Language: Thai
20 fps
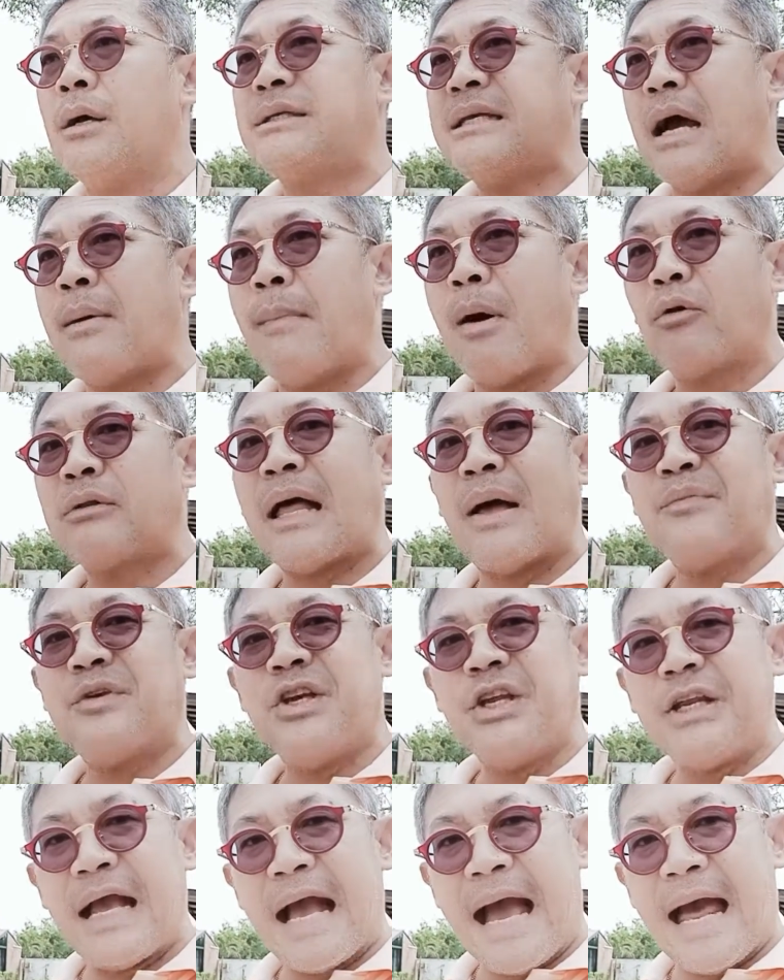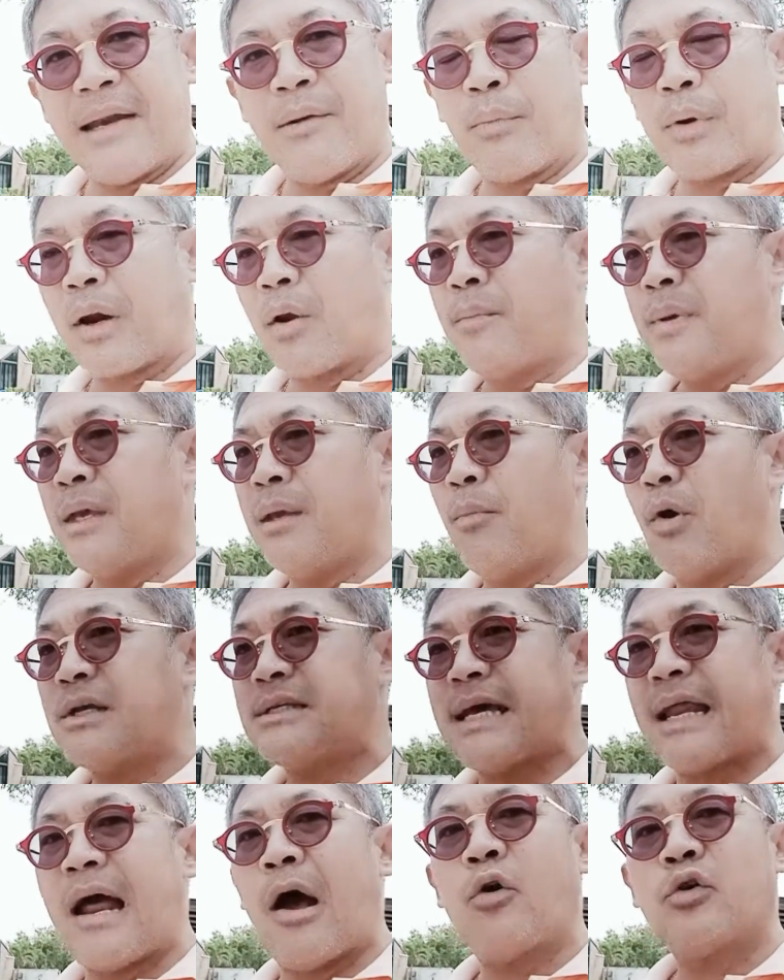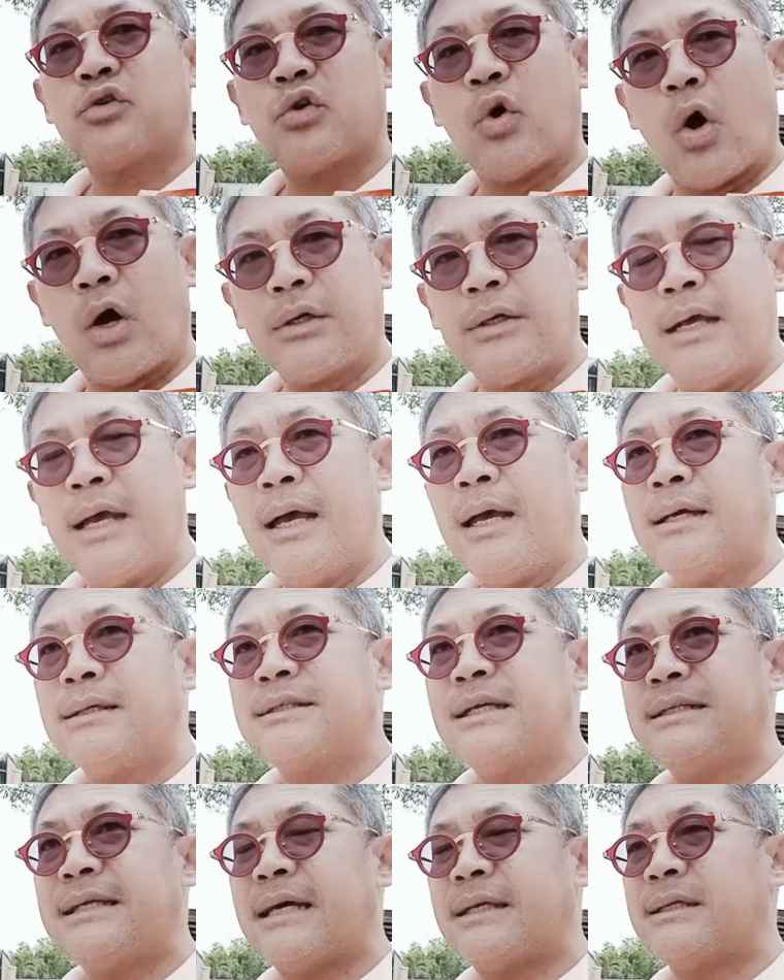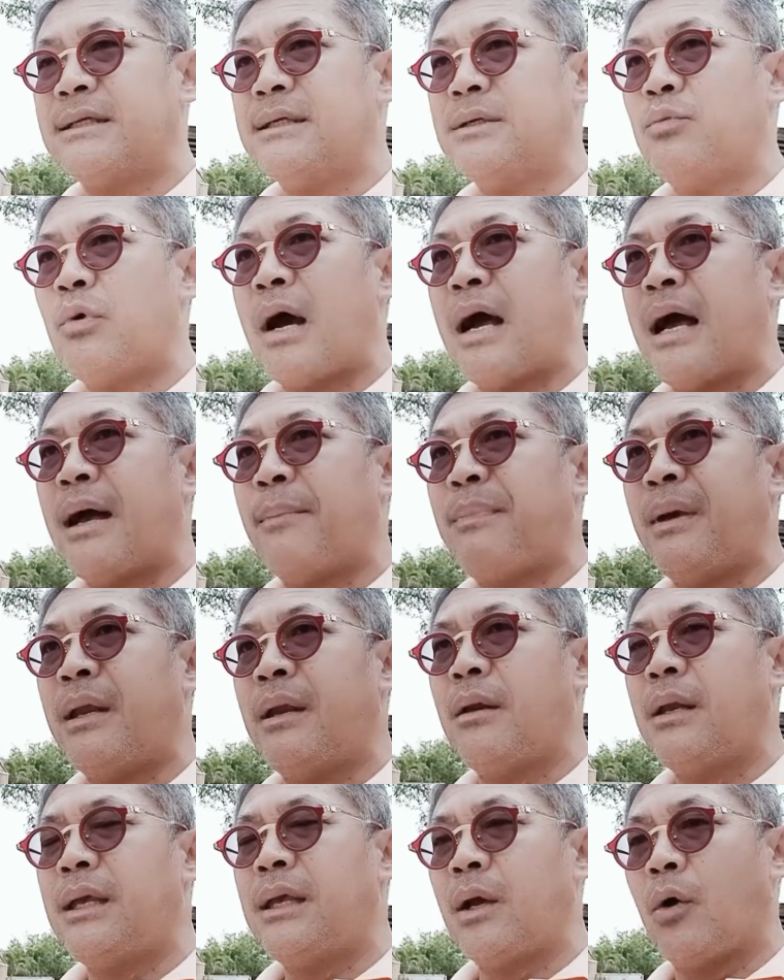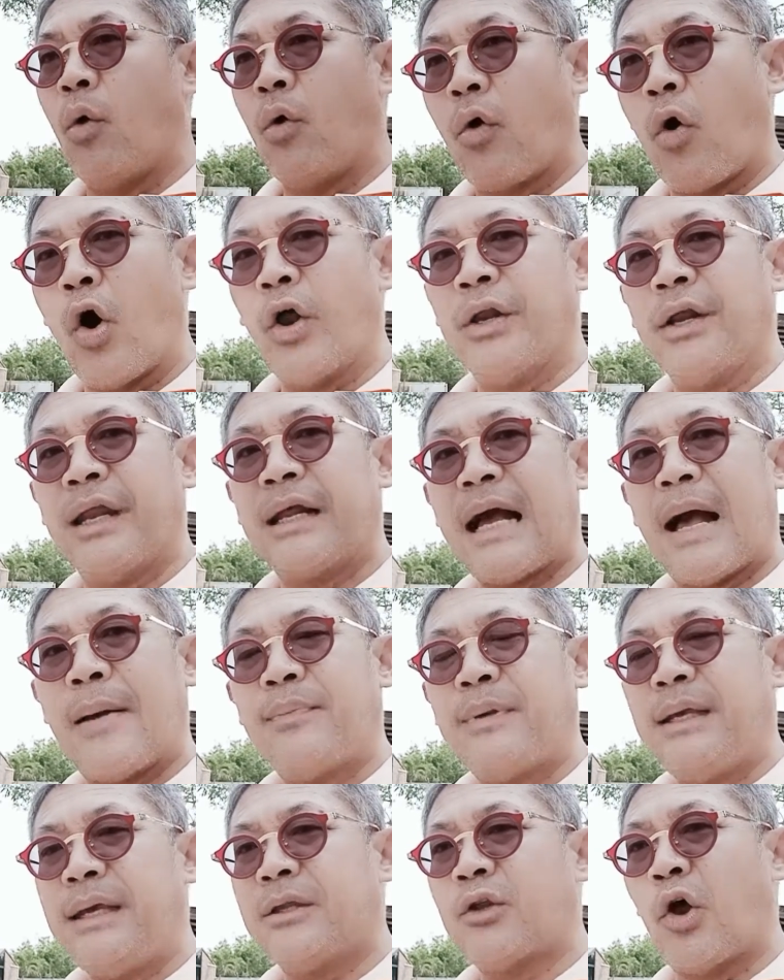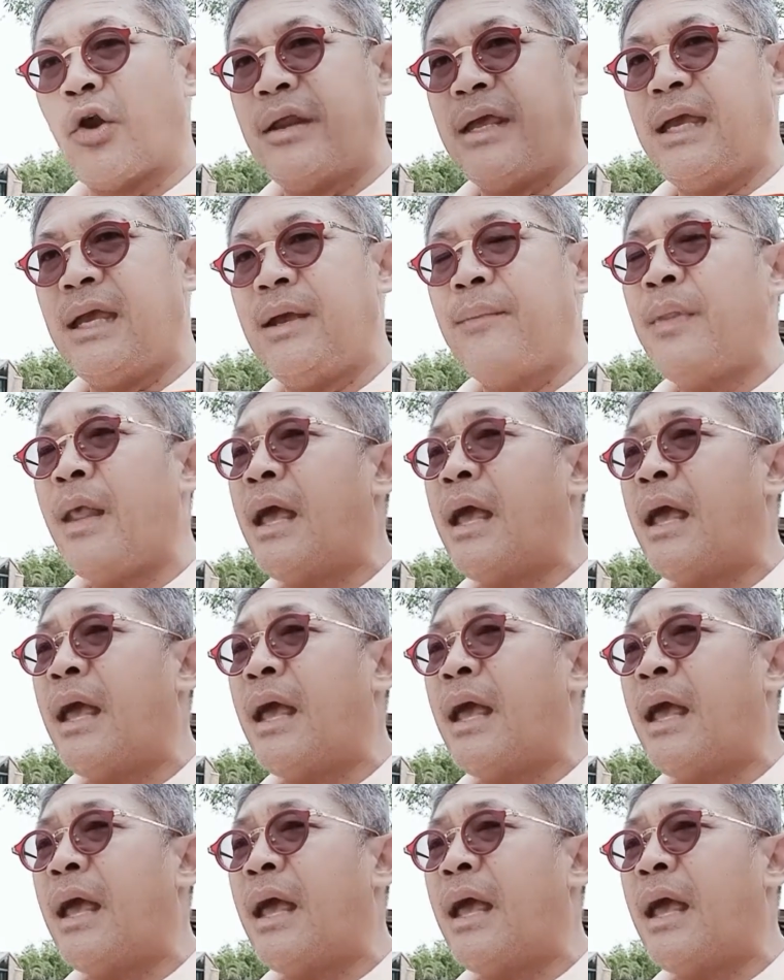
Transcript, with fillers: จ้างเหมาตามชิ้นงาน เรามีบริษัทเอาซอร์สซึ่งจะถือว่าเป็นอีกองค์กรหนึ่งนะครับ ที่ตอนนี้